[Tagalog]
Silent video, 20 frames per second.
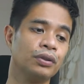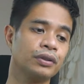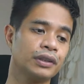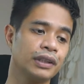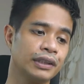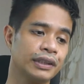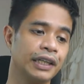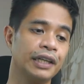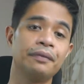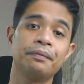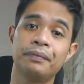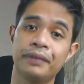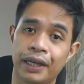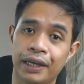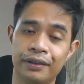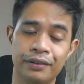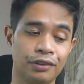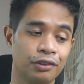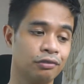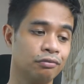the same
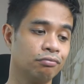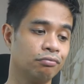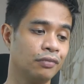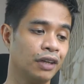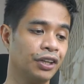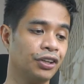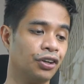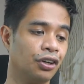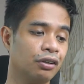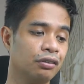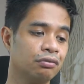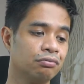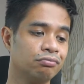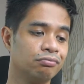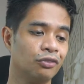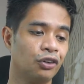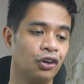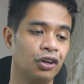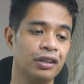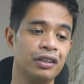din nung ano,
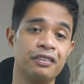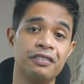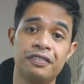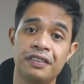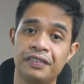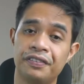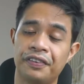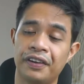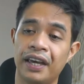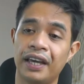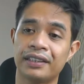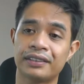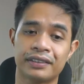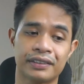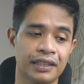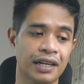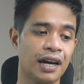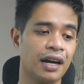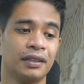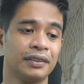olive leaf
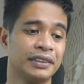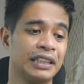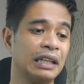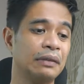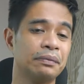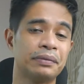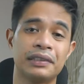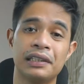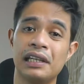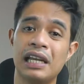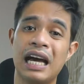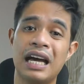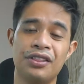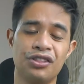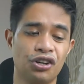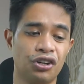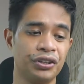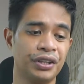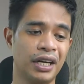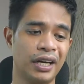extract, same sila
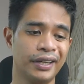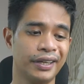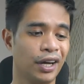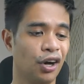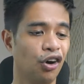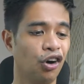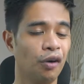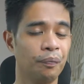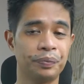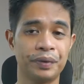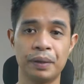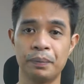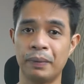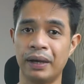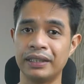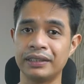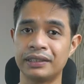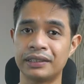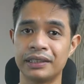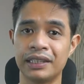no na
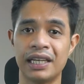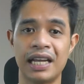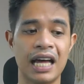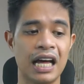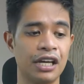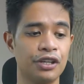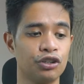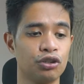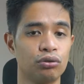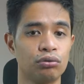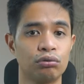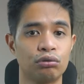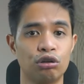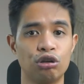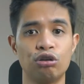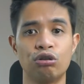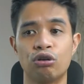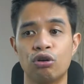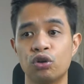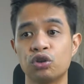na-optimize nila yung
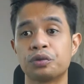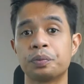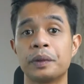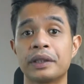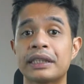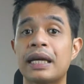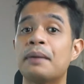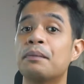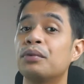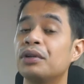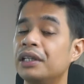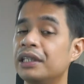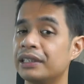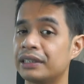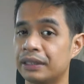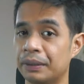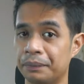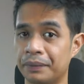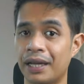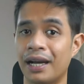glucose
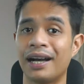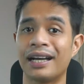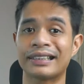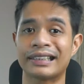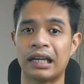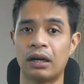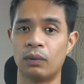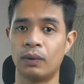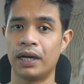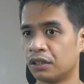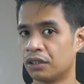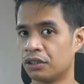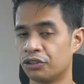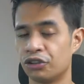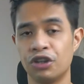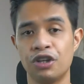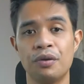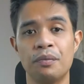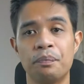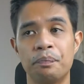metabolism ng katawan.
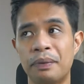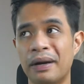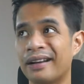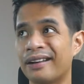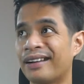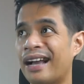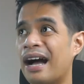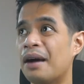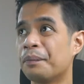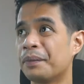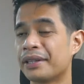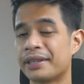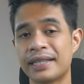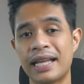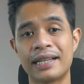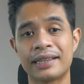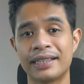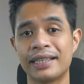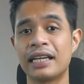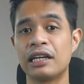No yung paggamit
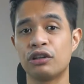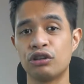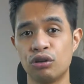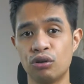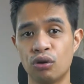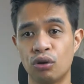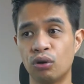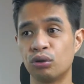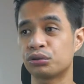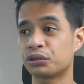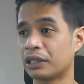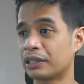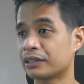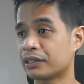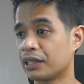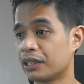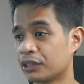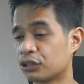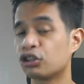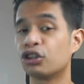natin ng glucose as
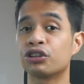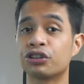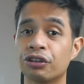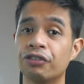a source of